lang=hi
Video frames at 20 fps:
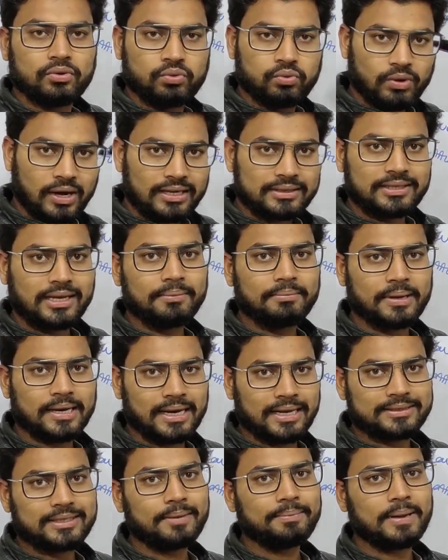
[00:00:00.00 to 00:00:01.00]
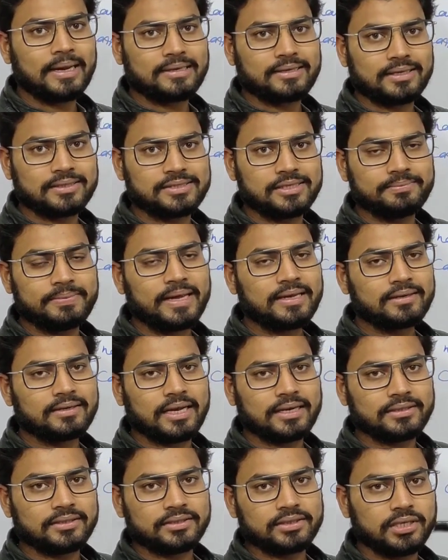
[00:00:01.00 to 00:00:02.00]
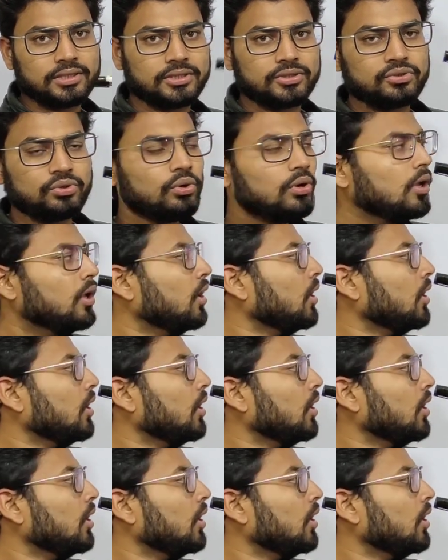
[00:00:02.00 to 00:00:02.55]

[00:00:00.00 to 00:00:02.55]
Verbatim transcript: हुआ था बना था पार्टनरशिप एक्ट 1932